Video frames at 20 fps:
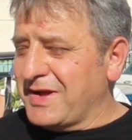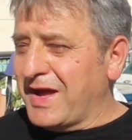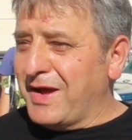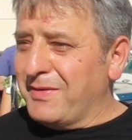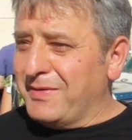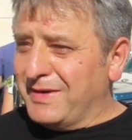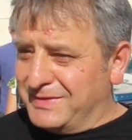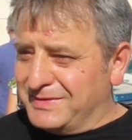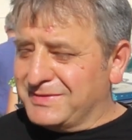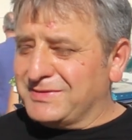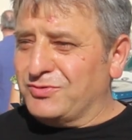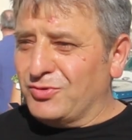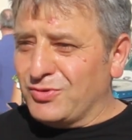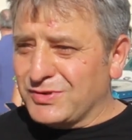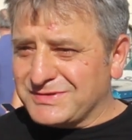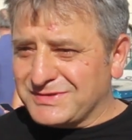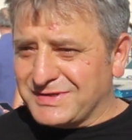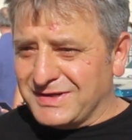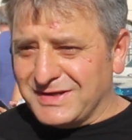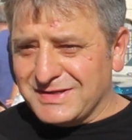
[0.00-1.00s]
Evet,
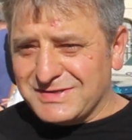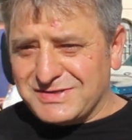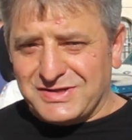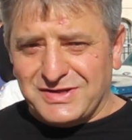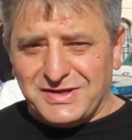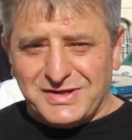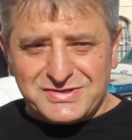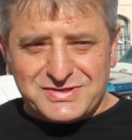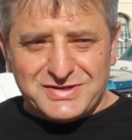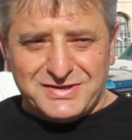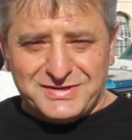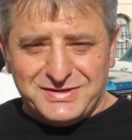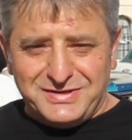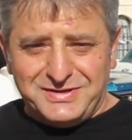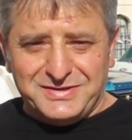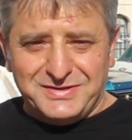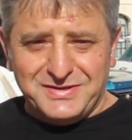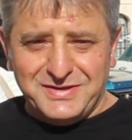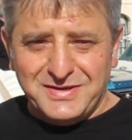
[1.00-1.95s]
nostalji yaşadık.